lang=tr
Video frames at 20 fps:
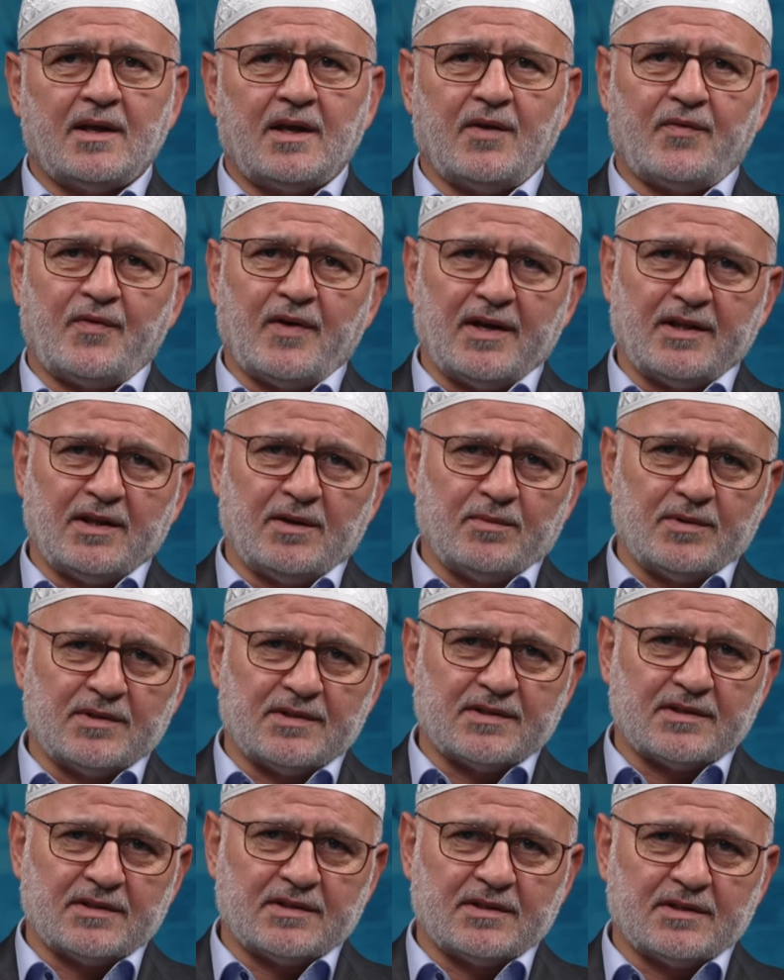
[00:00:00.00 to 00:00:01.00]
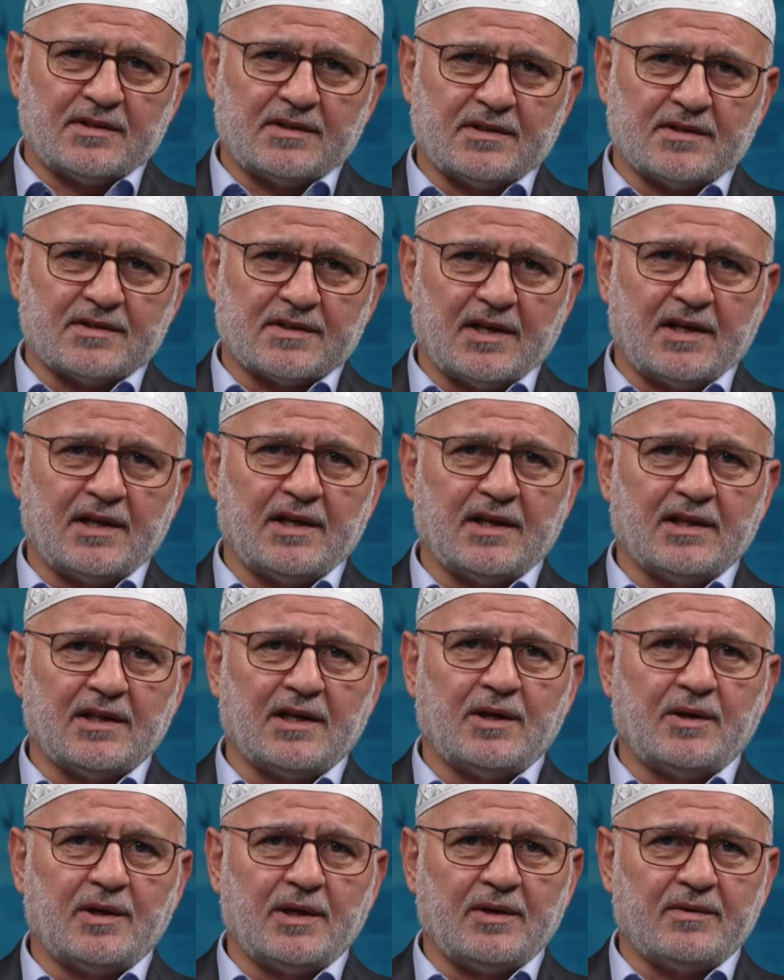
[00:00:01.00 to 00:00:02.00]
Efendimiz
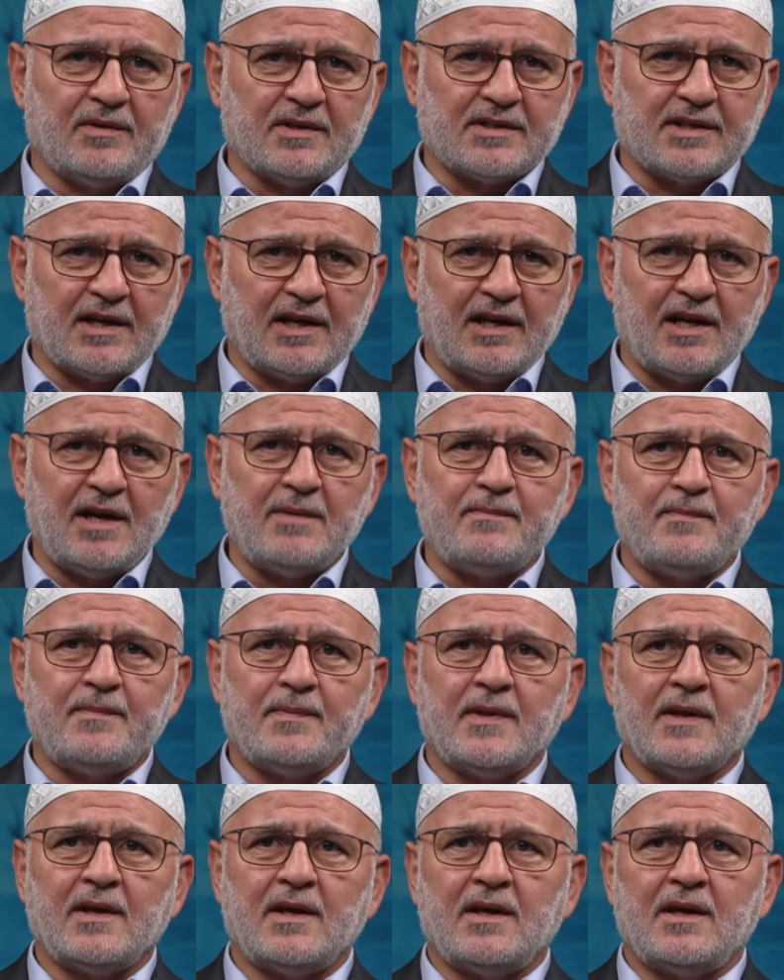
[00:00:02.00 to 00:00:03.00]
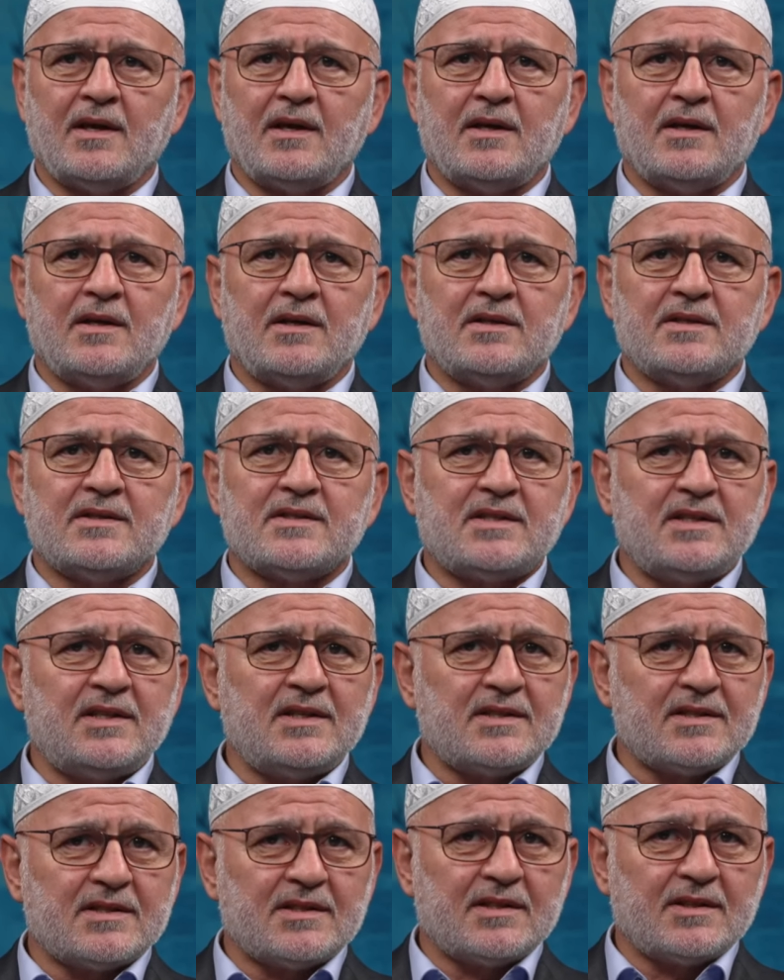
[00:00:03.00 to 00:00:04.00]
sallallahu aleyhi ve sellem
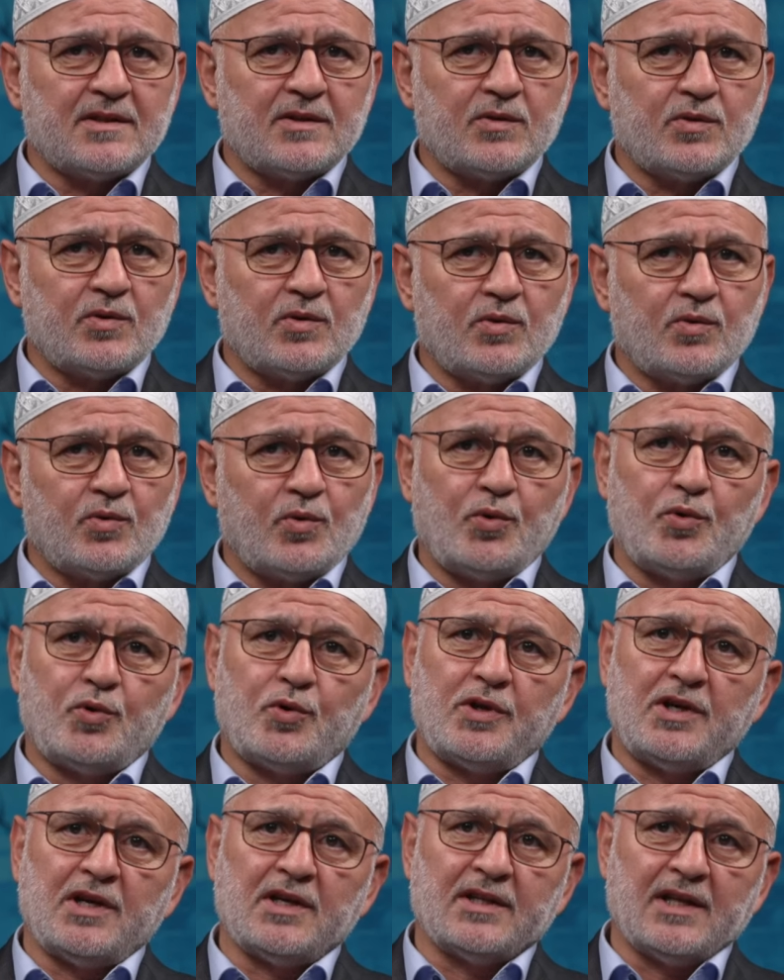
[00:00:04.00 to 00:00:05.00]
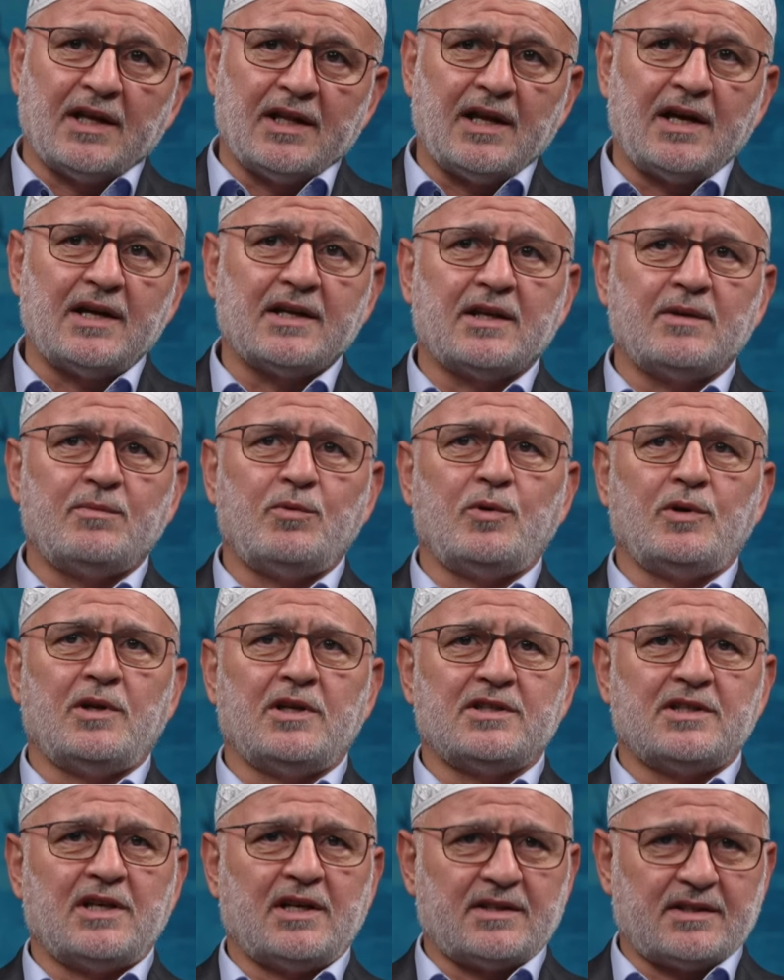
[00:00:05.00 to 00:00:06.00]
siz uykuya dalar gibi
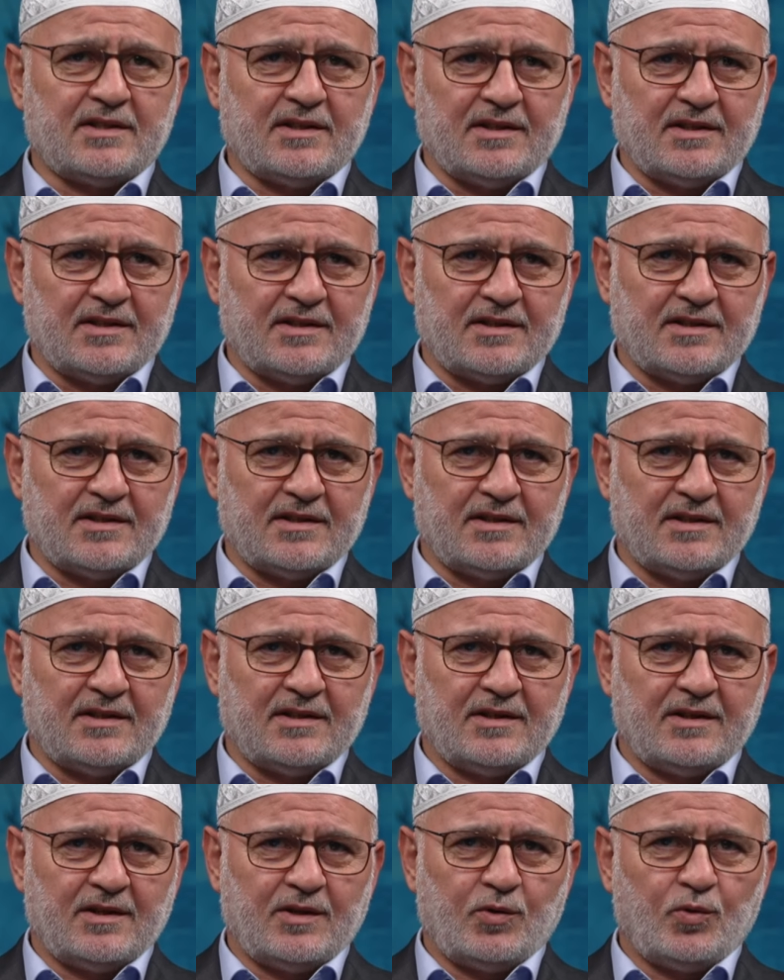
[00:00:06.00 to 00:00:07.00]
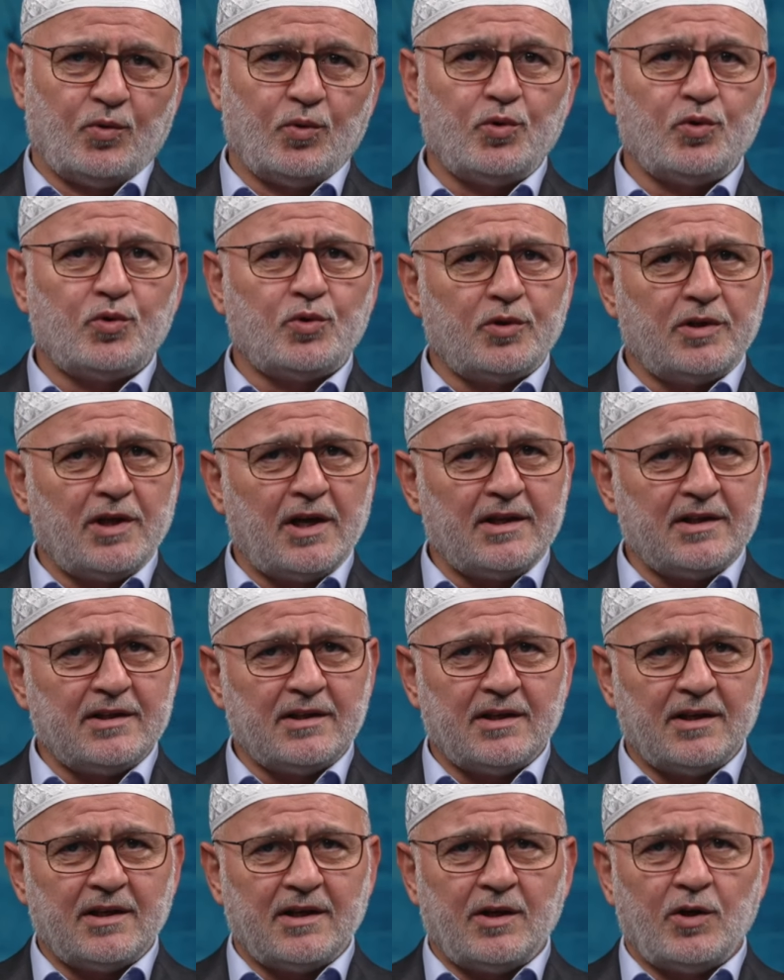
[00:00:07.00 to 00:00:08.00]
öleceksiniz. Uykudan
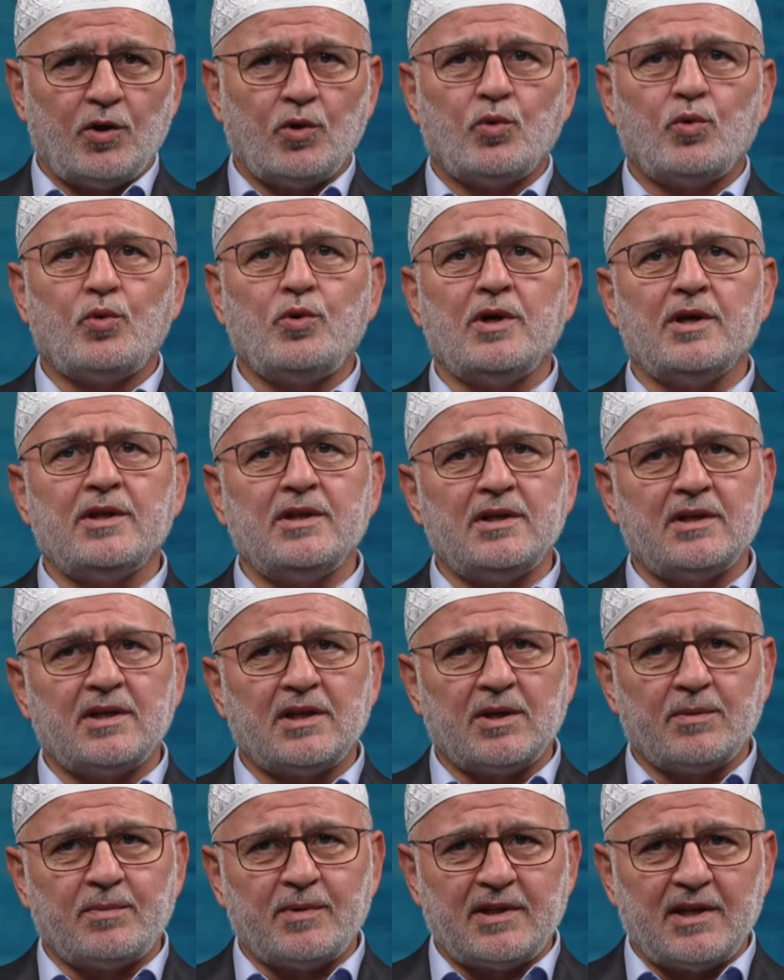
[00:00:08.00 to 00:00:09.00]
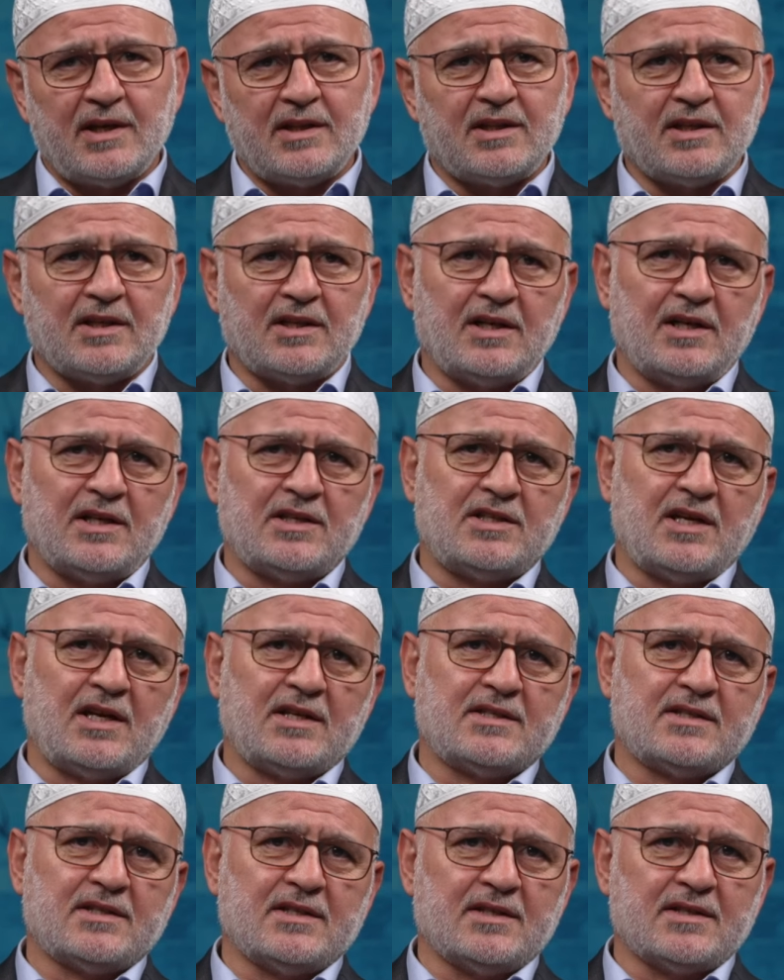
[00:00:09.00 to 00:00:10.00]
uyanır gibi de
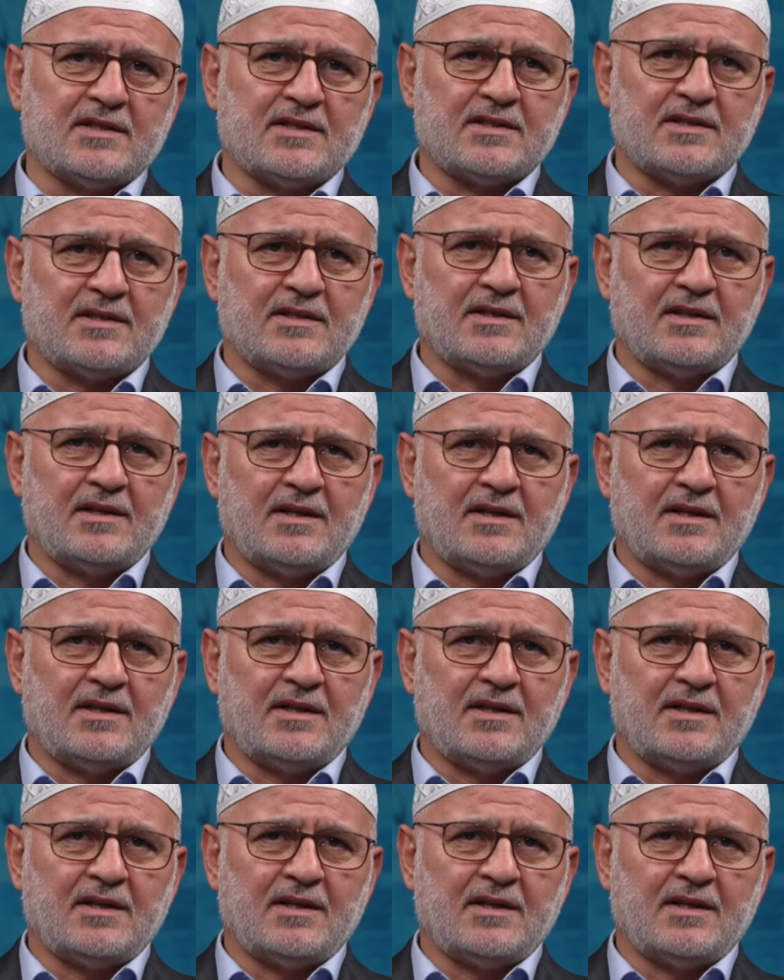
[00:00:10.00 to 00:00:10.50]
dirileceksiniz.